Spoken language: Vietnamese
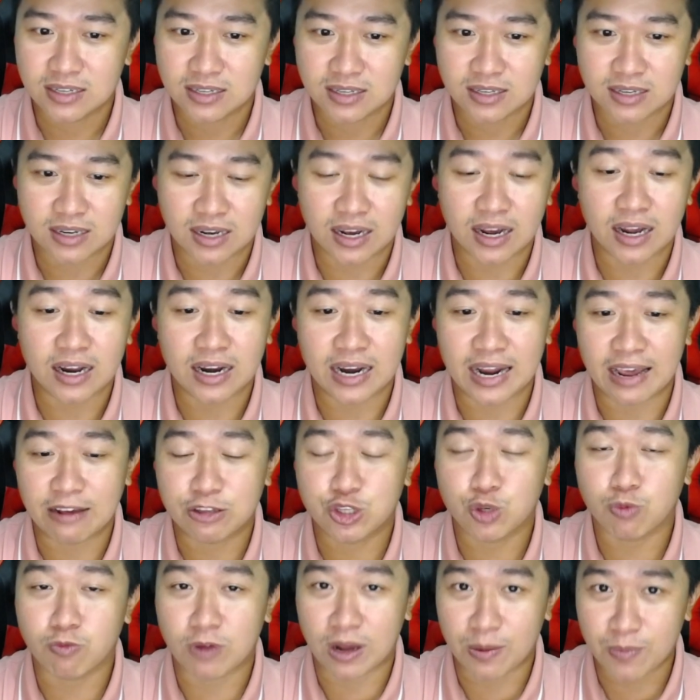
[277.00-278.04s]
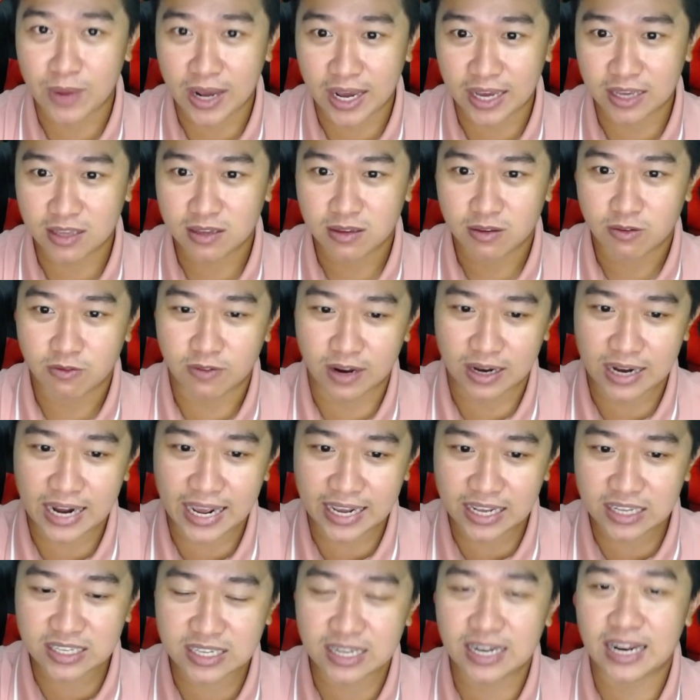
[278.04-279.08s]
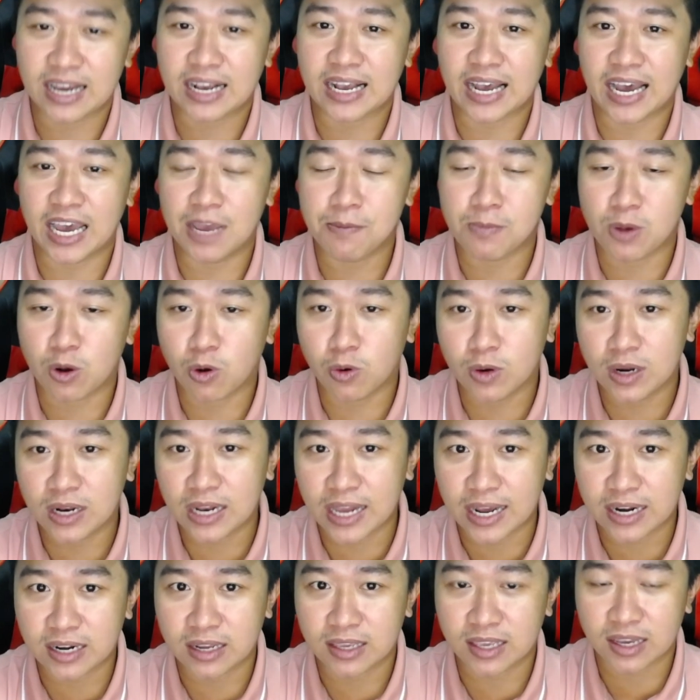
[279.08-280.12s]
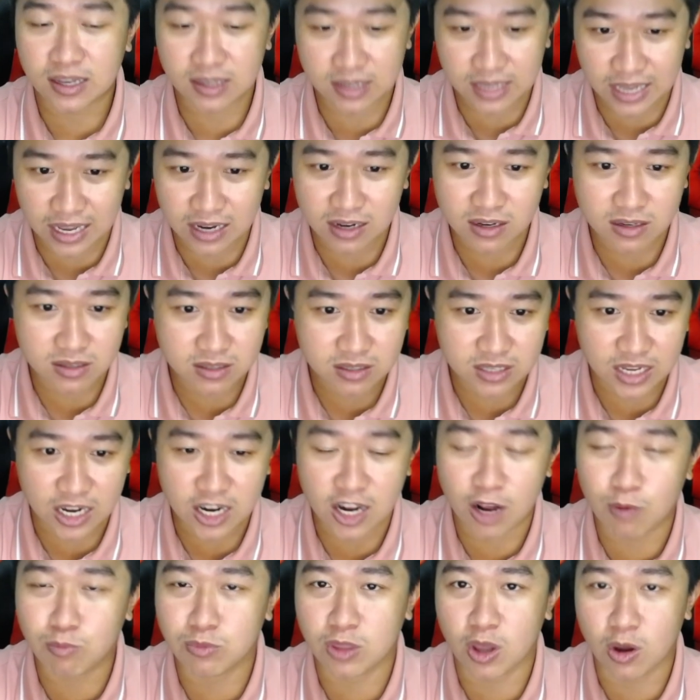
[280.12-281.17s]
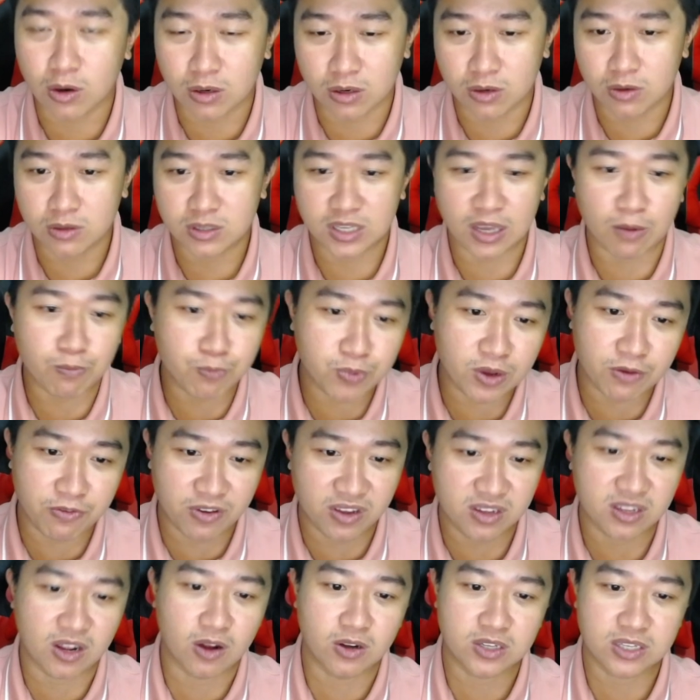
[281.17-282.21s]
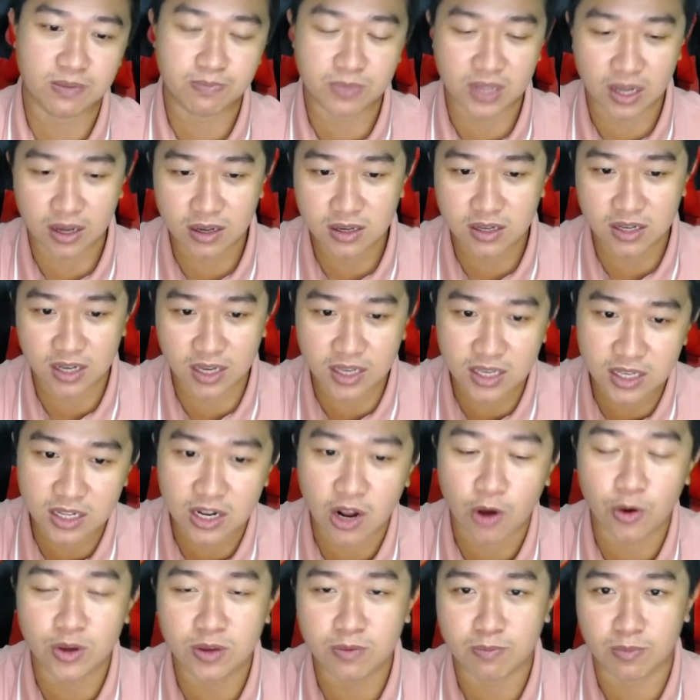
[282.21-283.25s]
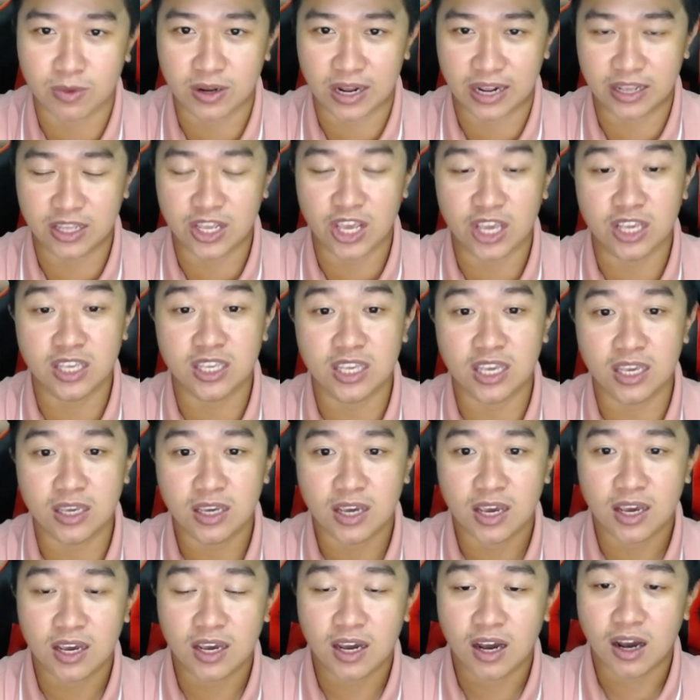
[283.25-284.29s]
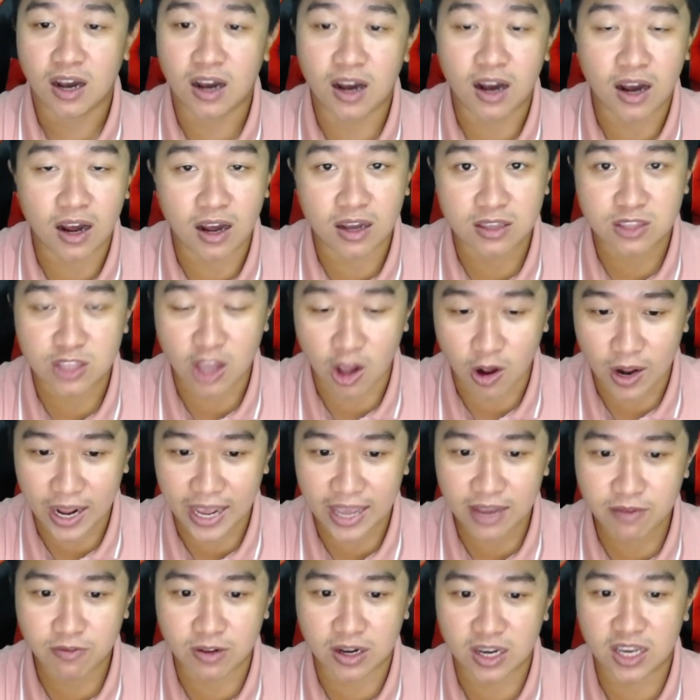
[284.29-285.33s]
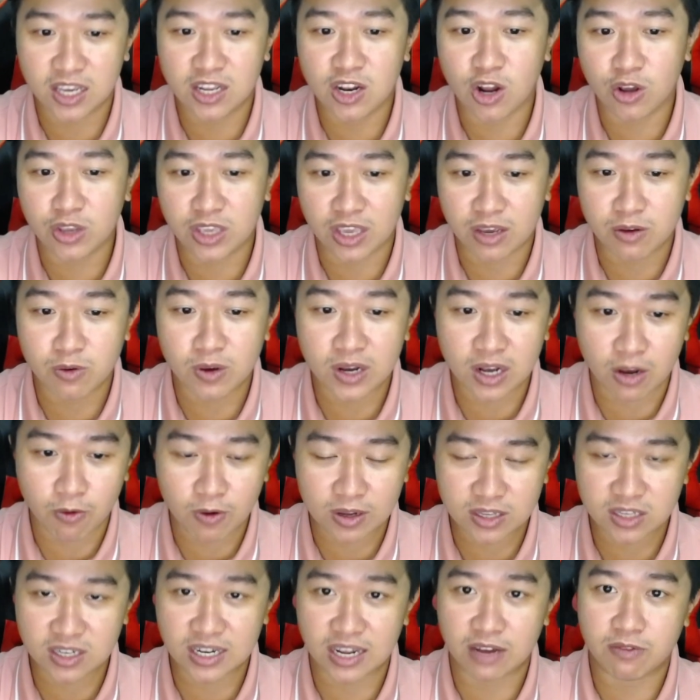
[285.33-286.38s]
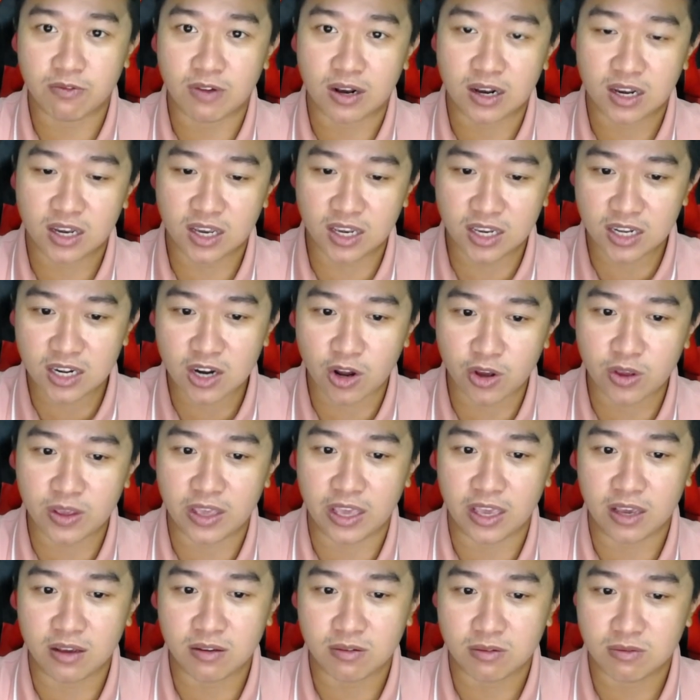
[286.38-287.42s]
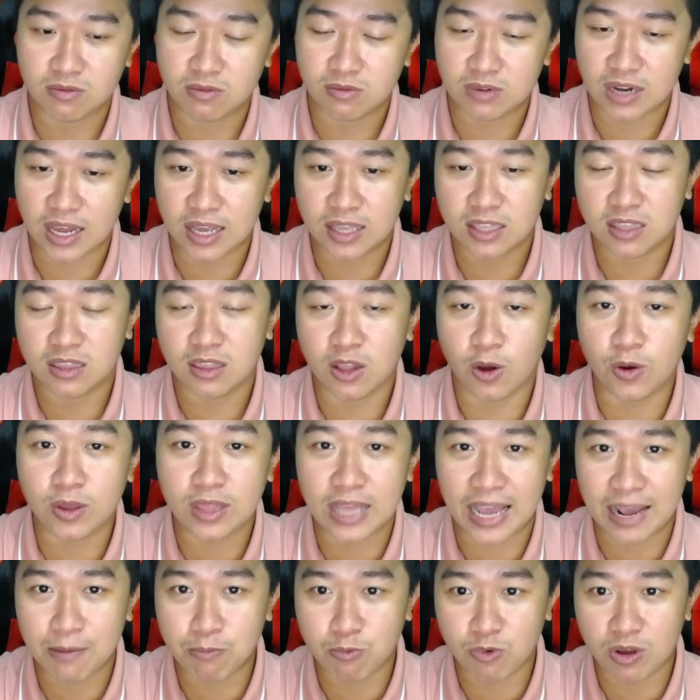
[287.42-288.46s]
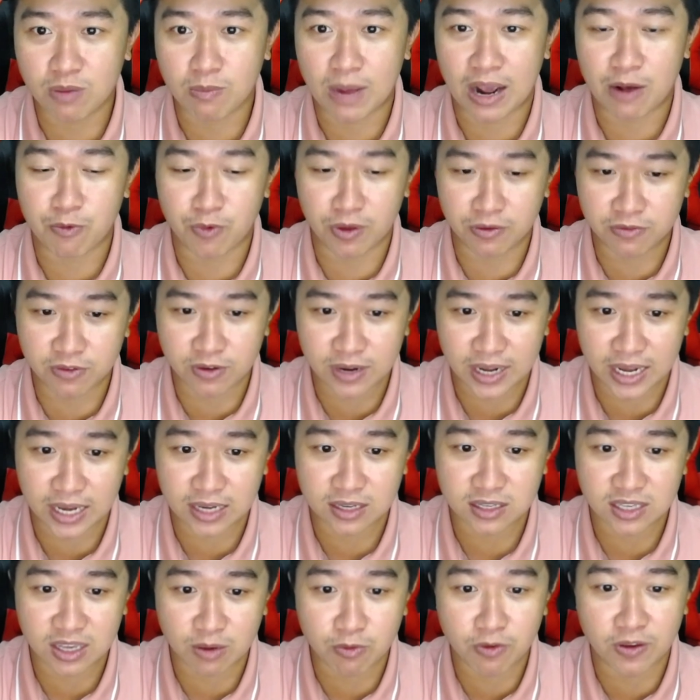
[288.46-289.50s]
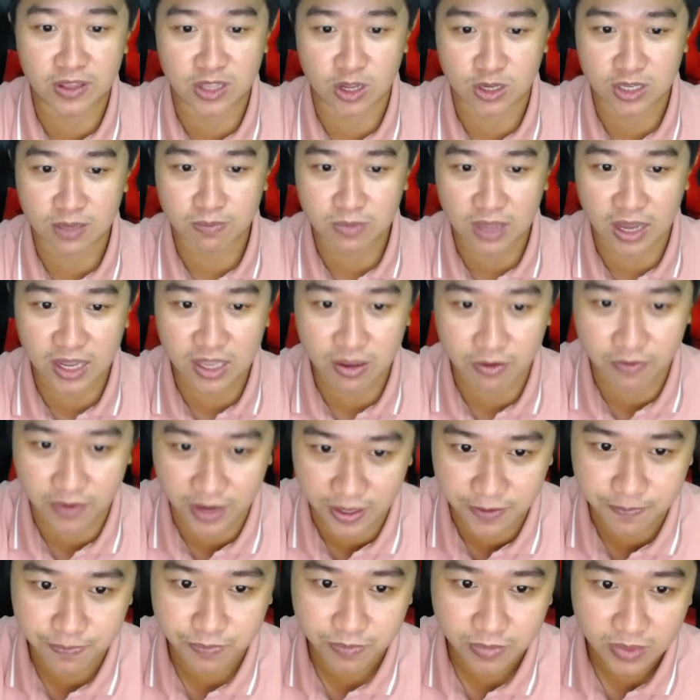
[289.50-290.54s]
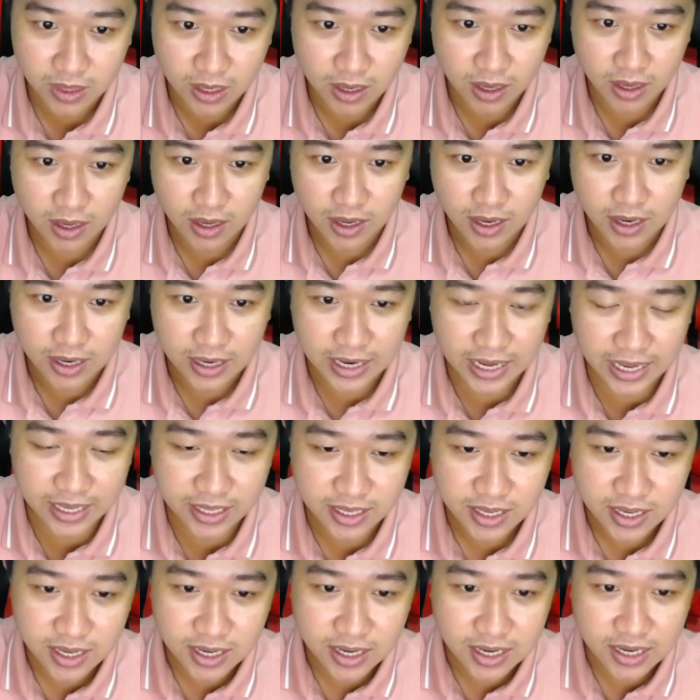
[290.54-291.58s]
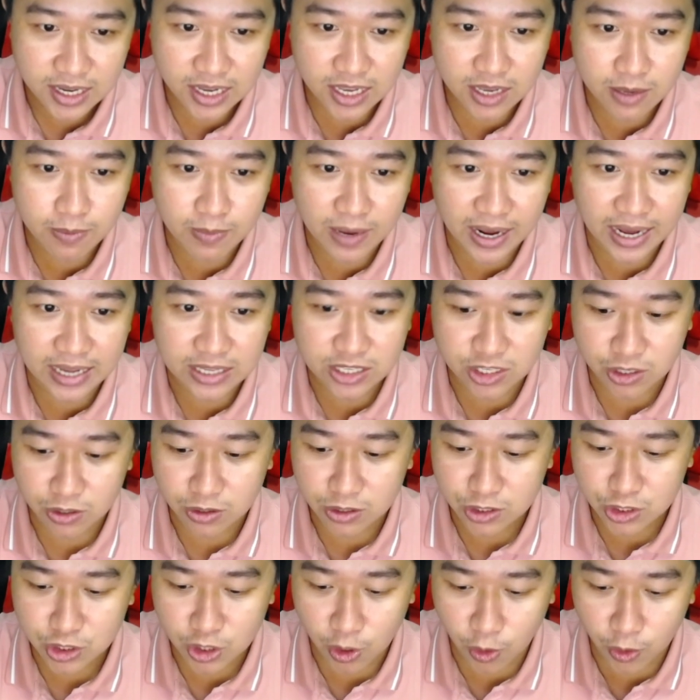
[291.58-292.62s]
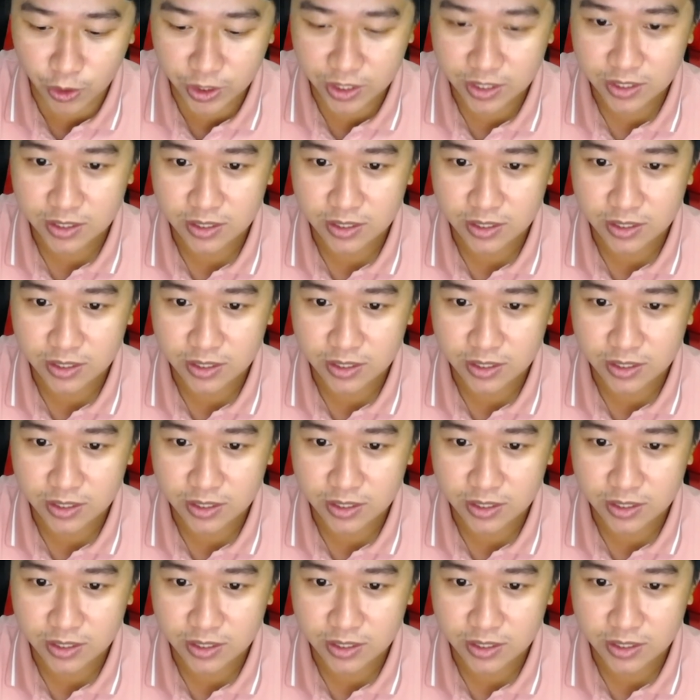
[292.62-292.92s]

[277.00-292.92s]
à, là xúc phạm ai và đây sẽ là cái mà cô Đinh Lan này chắc chắn sẽ không thoát được trong cái phiên tòa sắp tới khi đối mặt diện với à, tòa án và khi đối diện với cơ quan chức năng và khi đối diện để đối đáp với bà Nguyễn Phương Hằng trong phiên tòa sắp tới như vậy đây khi bà chửi tôi